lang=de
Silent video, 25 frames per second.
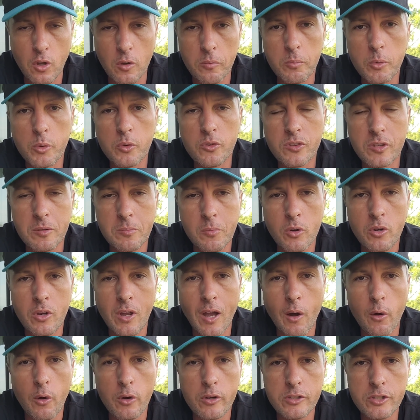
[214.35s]
dann müsste man
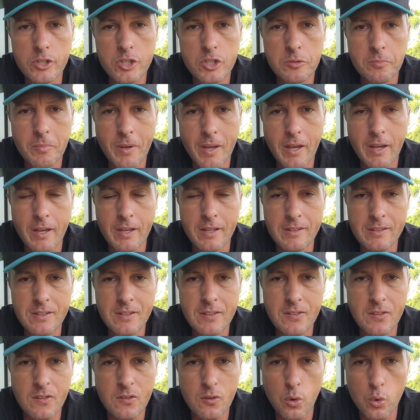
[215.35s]
ja auch nicht mehr in
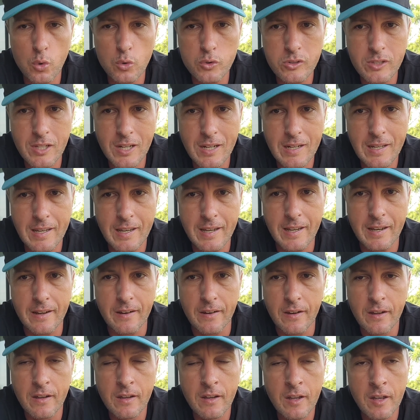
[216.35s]
dieses Hotel
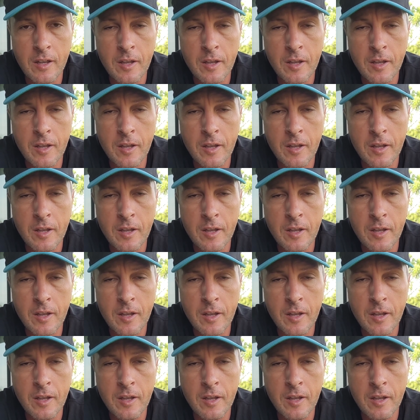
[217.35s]
gehen